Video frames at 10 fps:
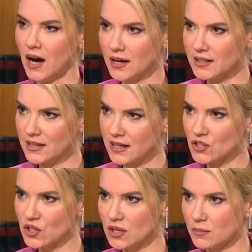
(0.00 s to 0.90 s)
aynı
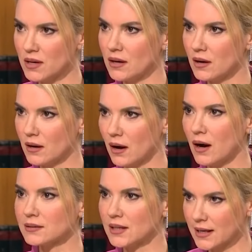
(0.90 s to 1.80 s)
derecede mi e,
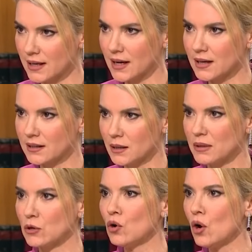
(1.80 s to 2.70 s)
haktan
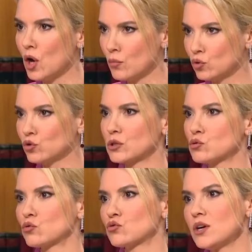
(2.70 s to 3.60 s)
yararlanabiliyor? Bunu da
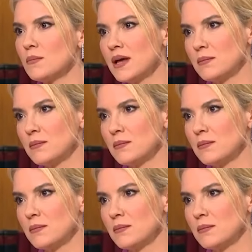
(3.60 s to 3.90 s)
soracağım.